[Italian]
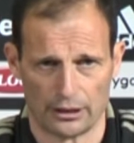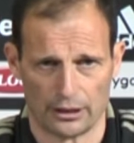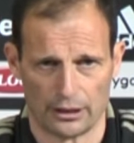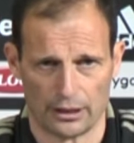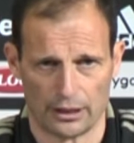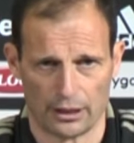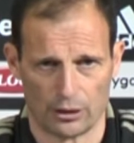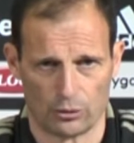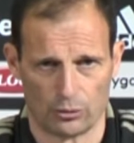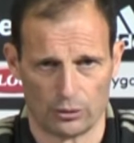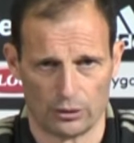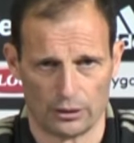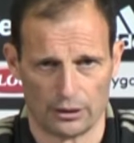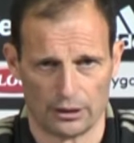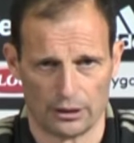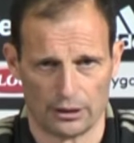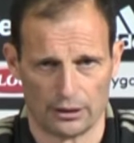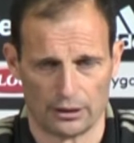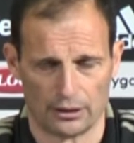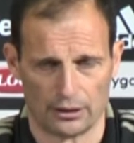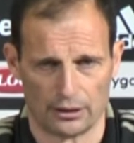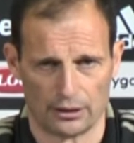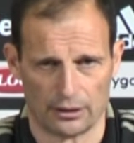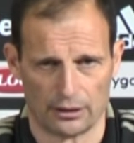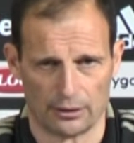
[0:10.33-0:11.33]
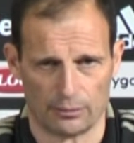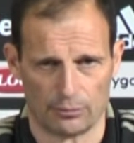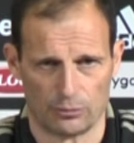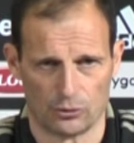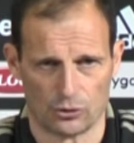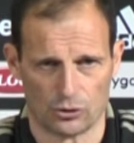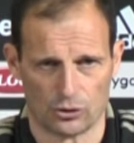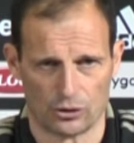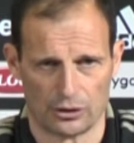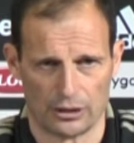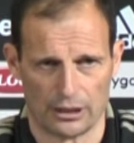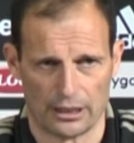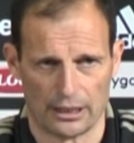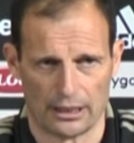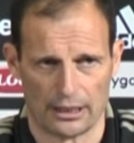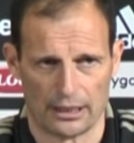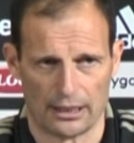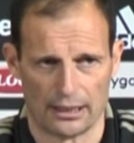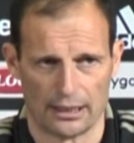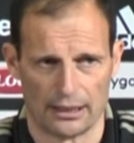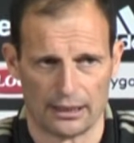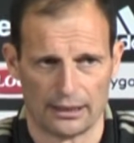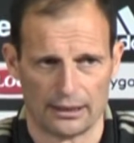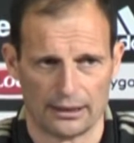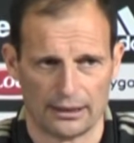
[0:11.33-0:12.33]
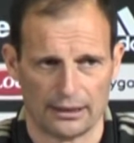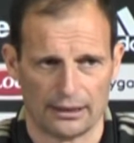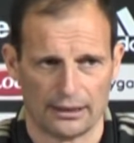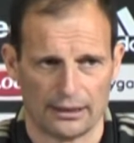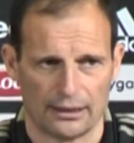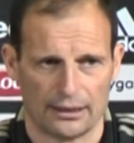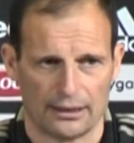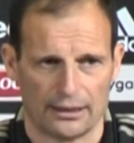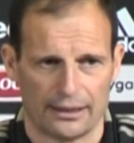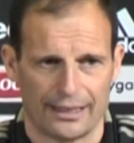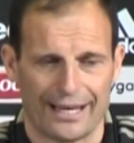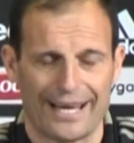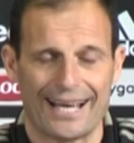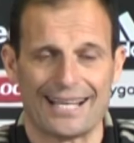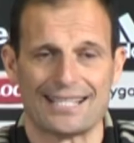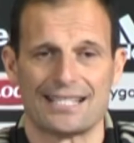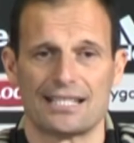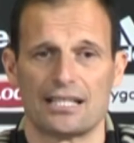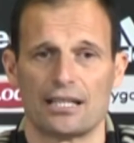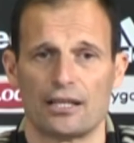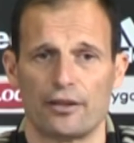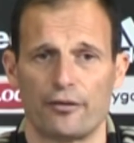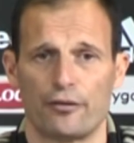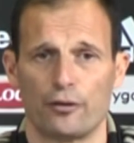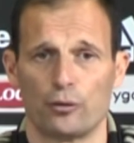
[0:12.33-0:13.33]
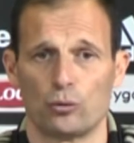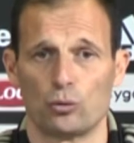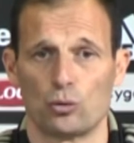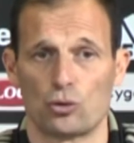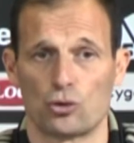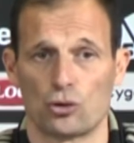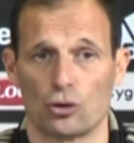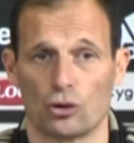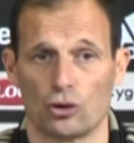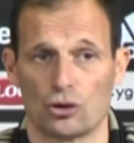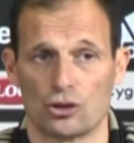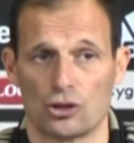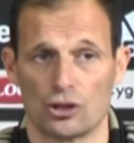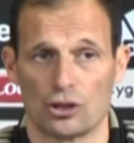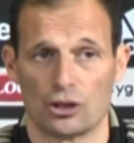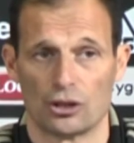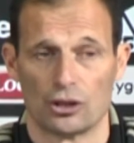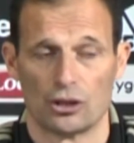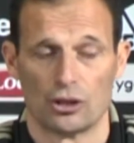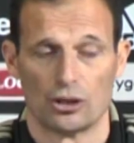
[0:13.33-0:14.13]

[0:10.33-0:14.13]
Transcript: e quindi eh, bisogna essere fiduciosi.